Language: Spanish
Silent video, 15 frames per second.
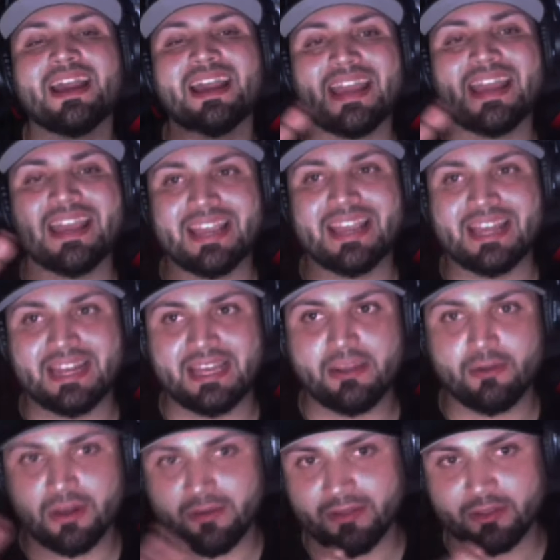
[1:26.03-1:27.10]
en
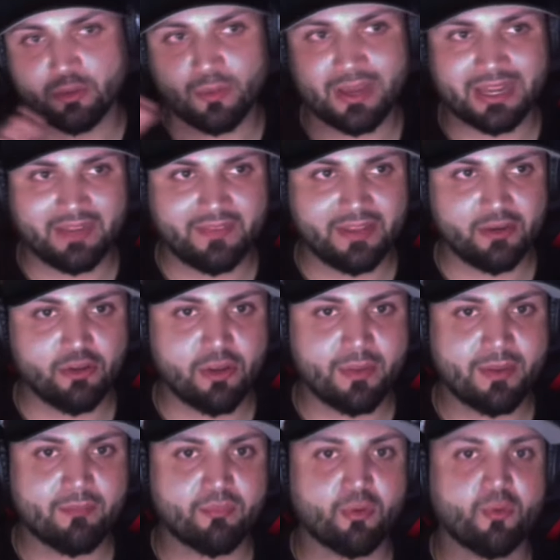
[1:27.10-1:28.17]
enero, el evento más grande de New
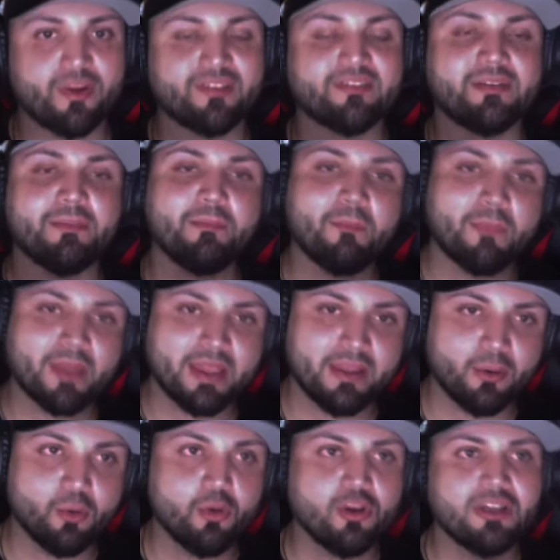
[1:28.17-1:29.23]
Japan Pro Wrestling,
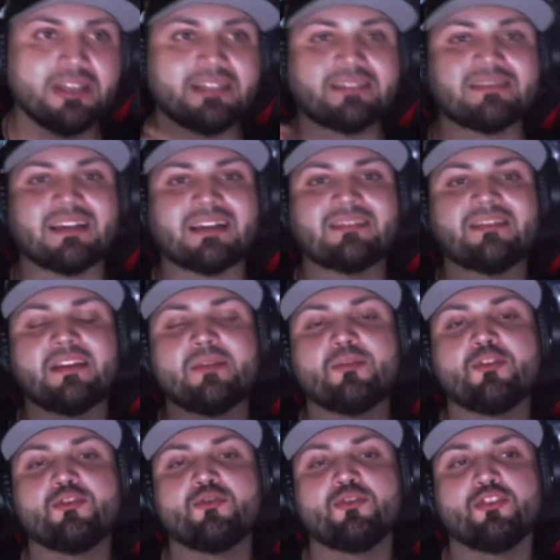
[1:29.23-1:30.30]
pero Zack
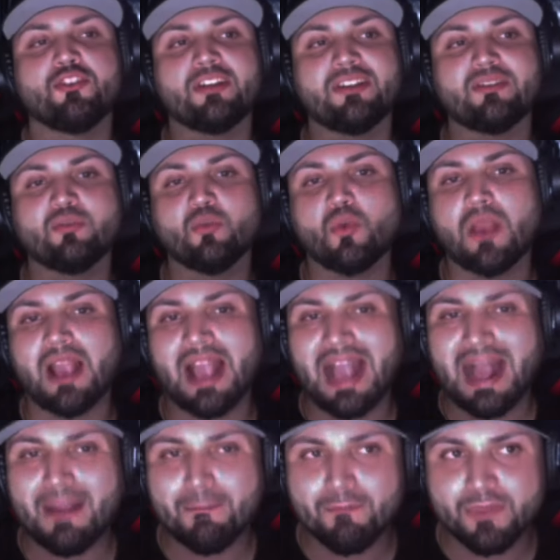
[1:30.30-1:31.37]
Saber Jr. hizo un
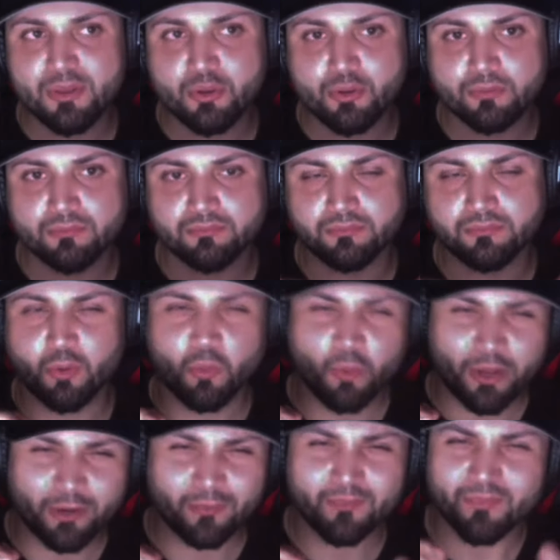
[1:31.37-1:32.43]
cambio o
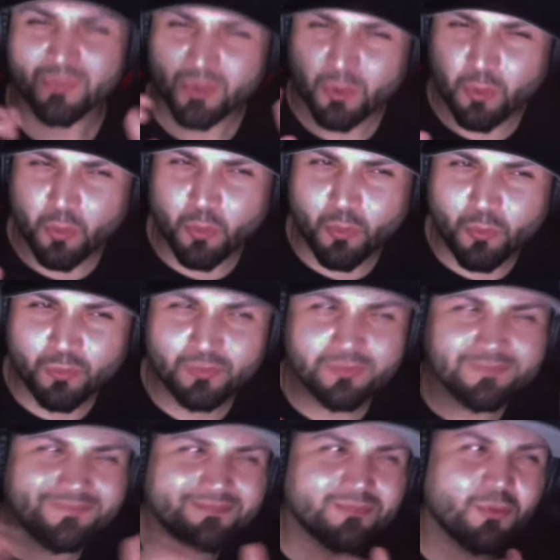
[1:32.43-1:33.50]
bueno,
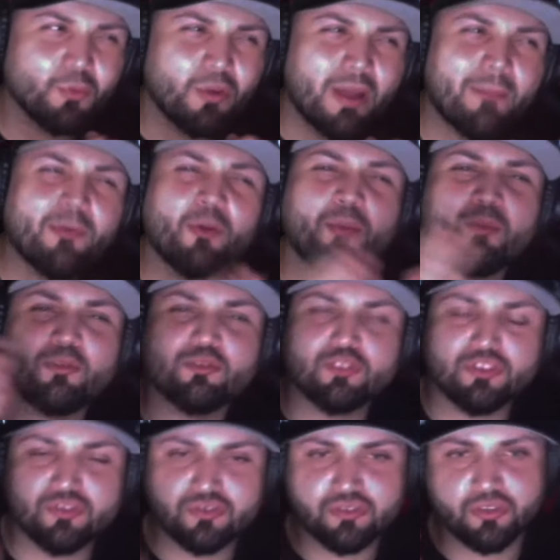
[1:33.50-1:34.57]
un, una
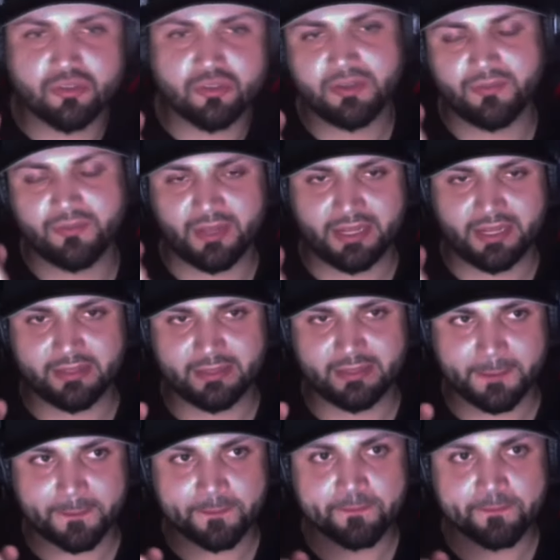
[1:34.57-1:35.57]
proposición diferente.